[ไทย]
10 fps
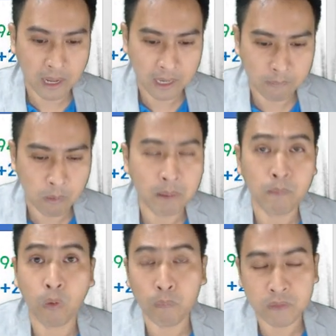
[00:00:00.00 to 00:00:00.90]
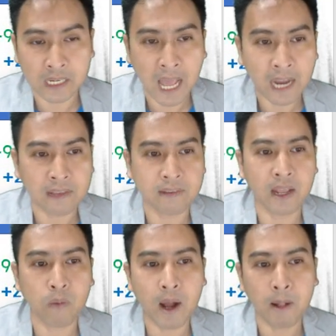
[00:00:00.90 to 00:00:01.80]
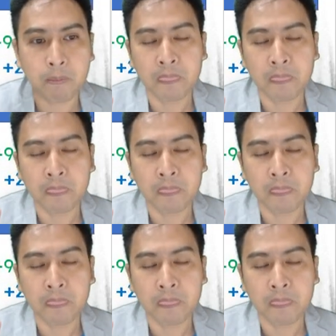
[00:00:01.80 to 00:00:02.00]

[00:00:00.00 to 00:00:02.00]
กันนะเพราะมันบวกลบ1ได้นะแสดงว่า